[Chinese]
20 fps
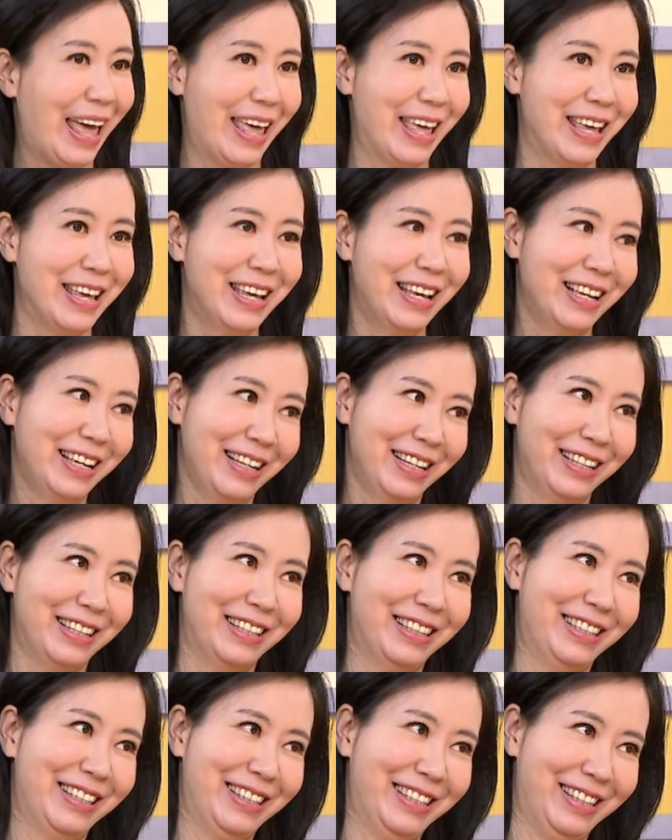声援民
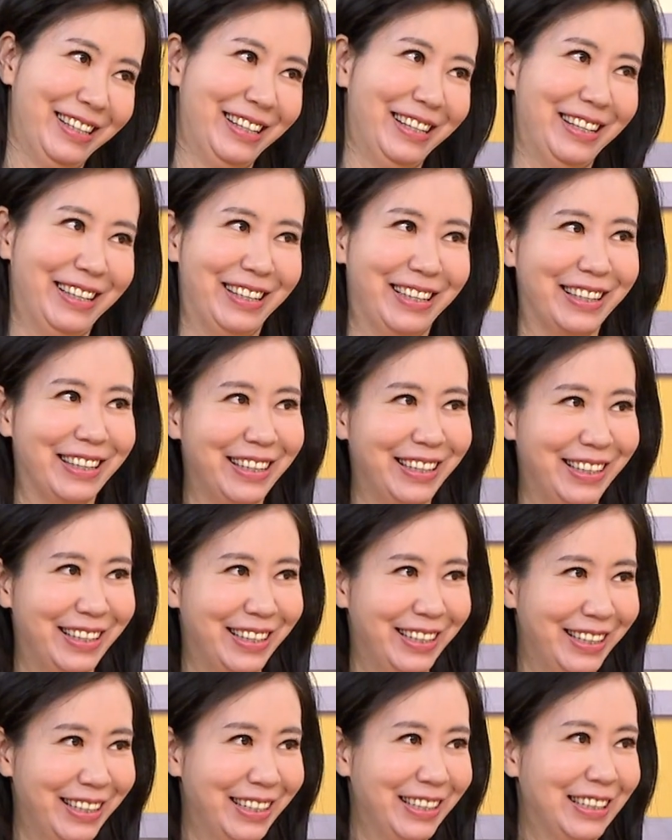主派？民主
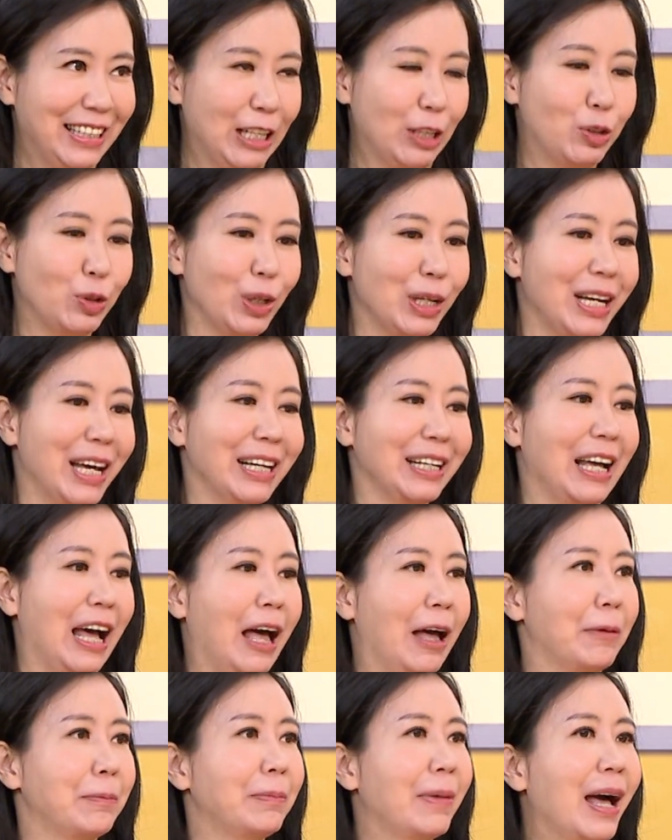派的第一？你觉得还是
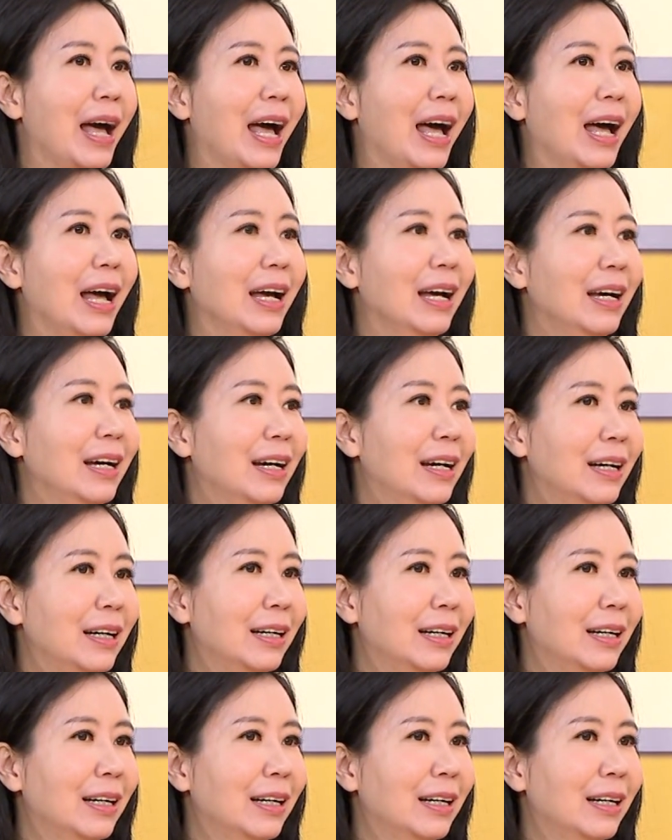声援警察？